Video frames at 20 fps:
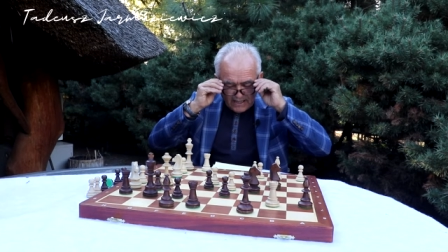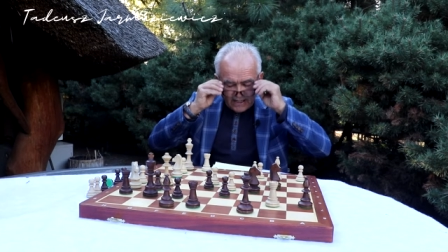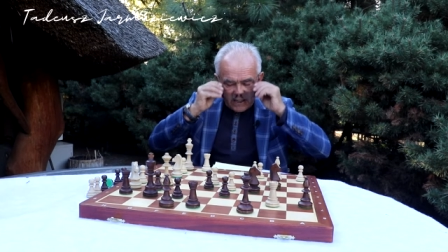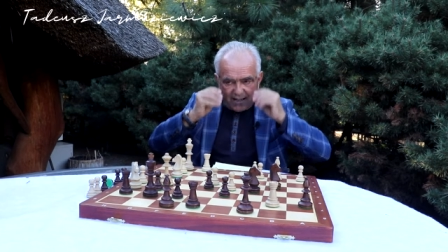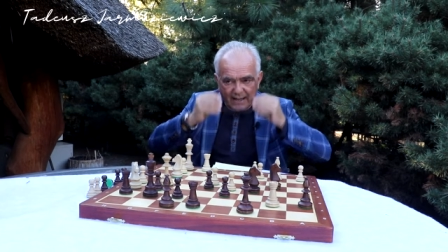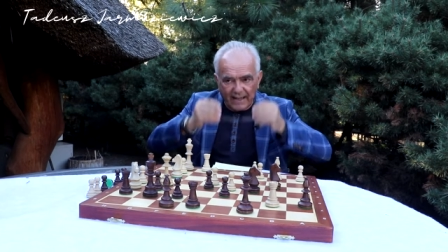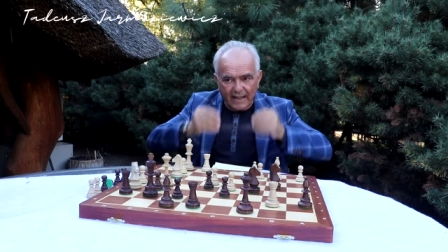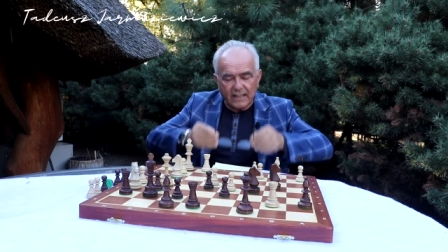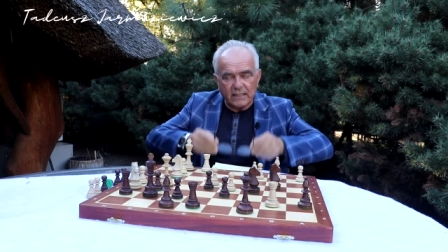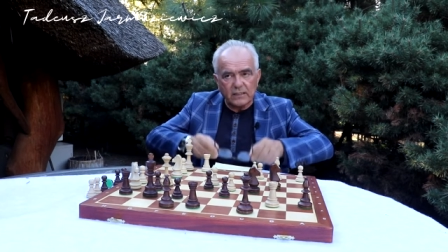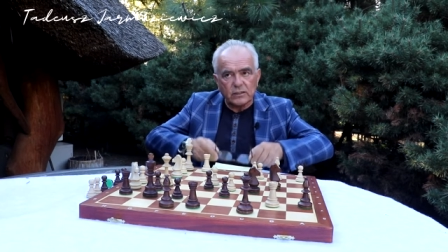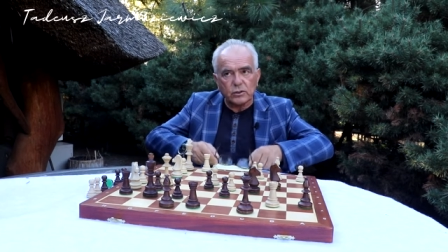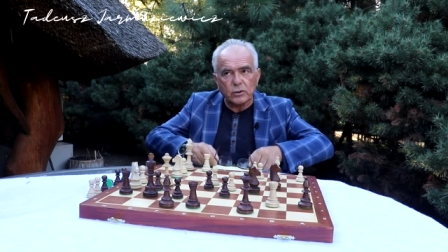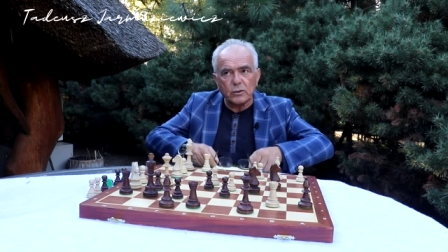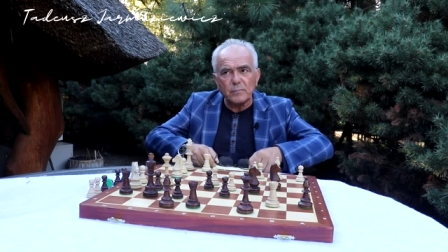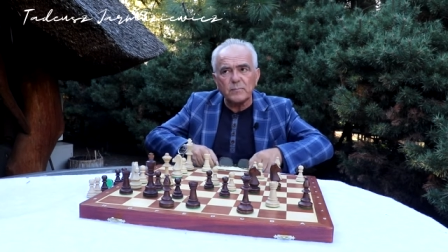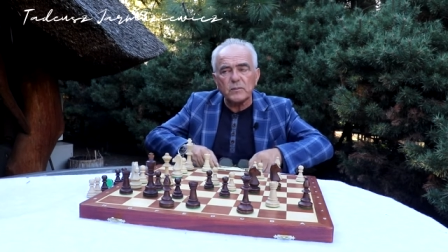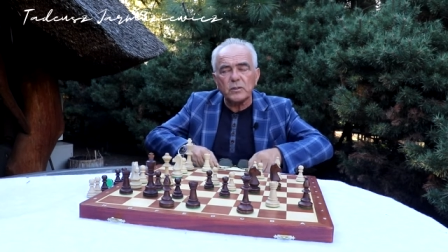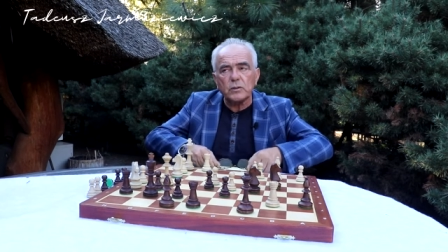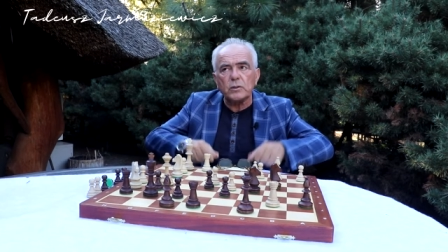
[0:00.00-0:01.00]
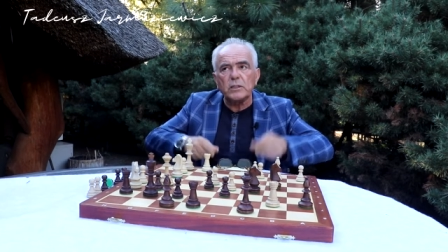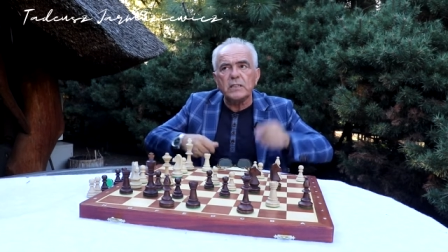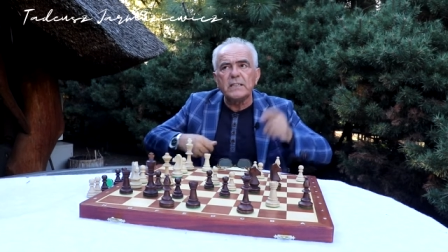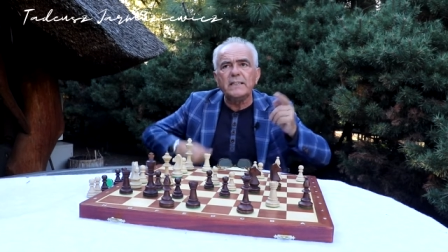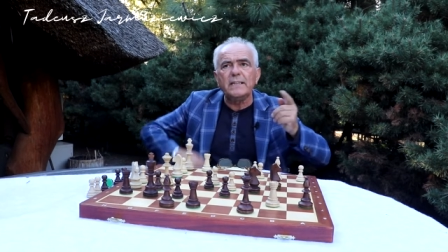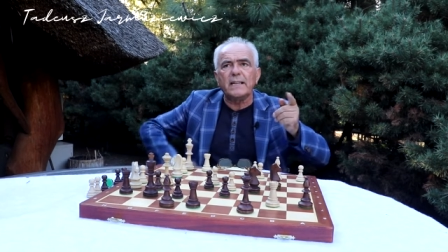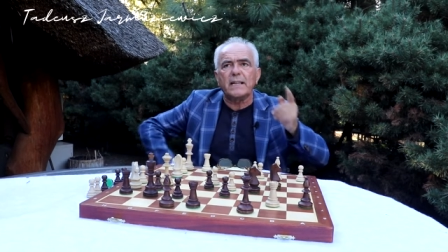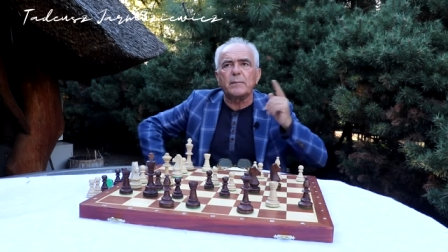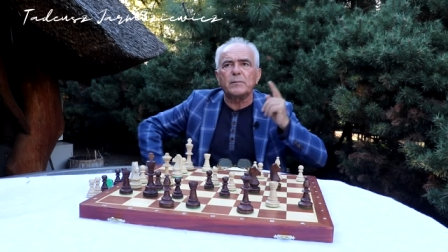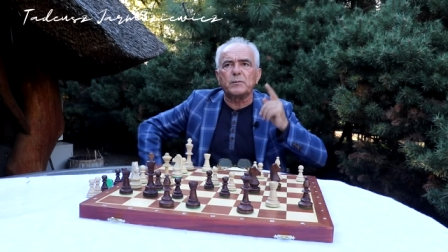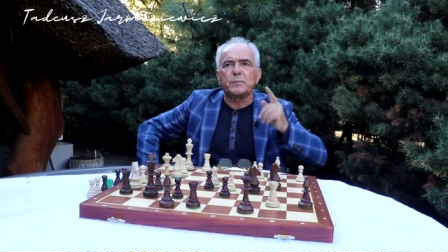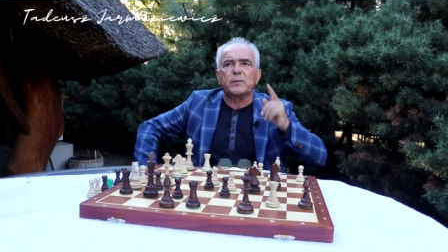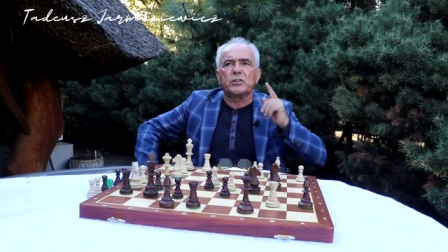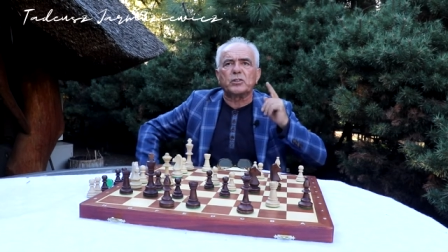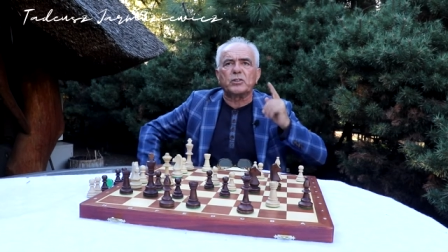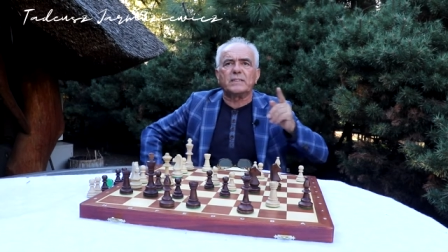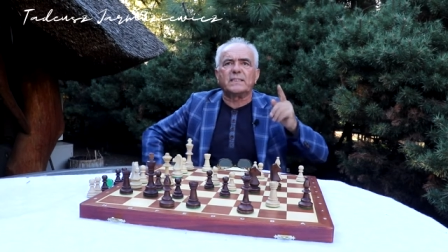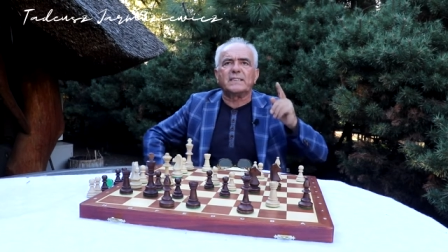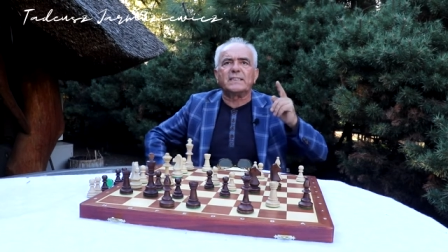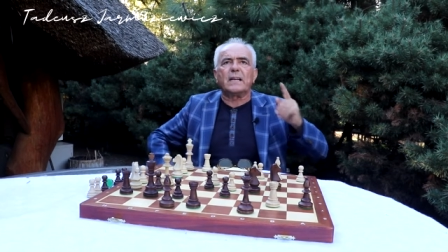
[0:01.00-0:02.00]
E, są inne
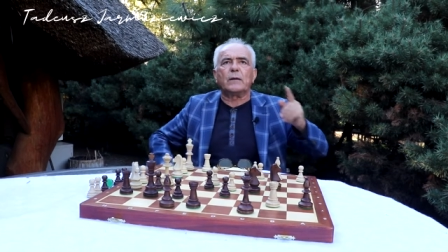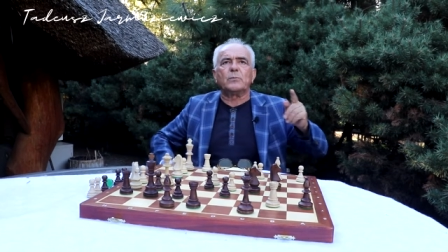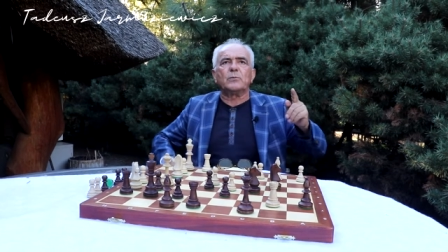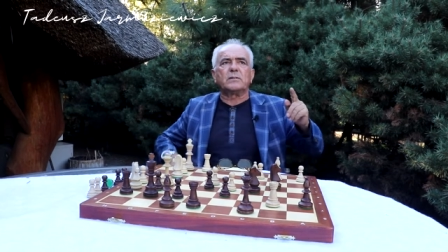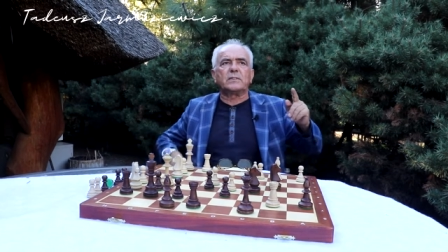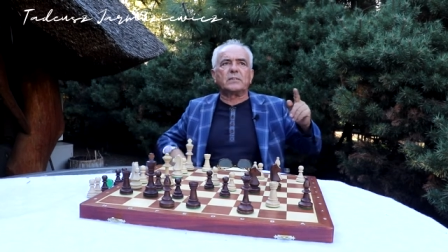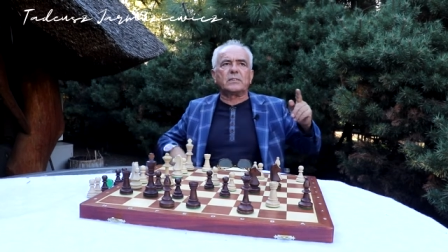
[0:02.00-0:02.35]
niebezpieczne sygnały.